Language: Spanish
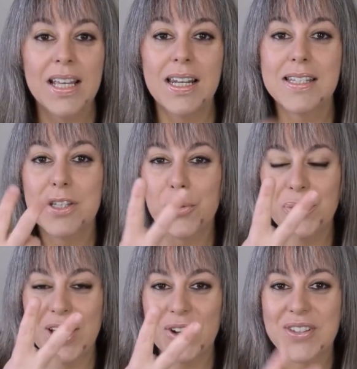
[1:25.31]
La
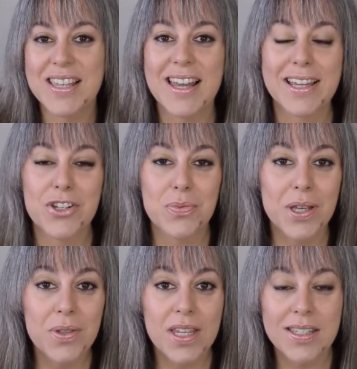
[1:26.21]
segunda cosa en la que nos va a
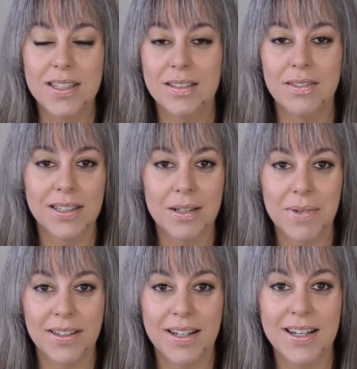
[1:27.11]
ayudar esta libreta
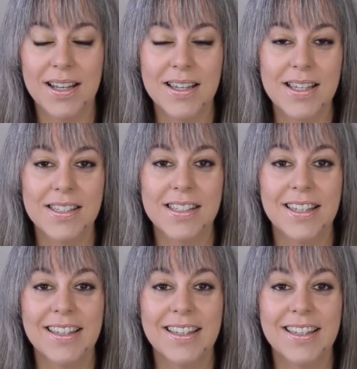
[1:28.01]
mandalera es,